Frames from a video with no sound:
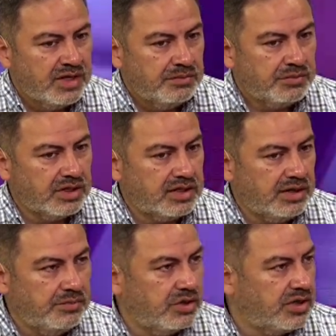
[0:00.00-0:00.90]
porque
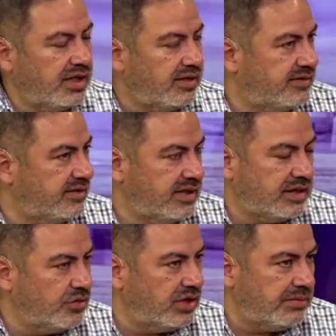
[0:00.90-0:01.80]
creemos que es de
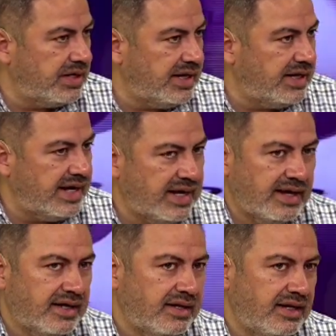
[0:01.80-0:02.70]
alguna manera la,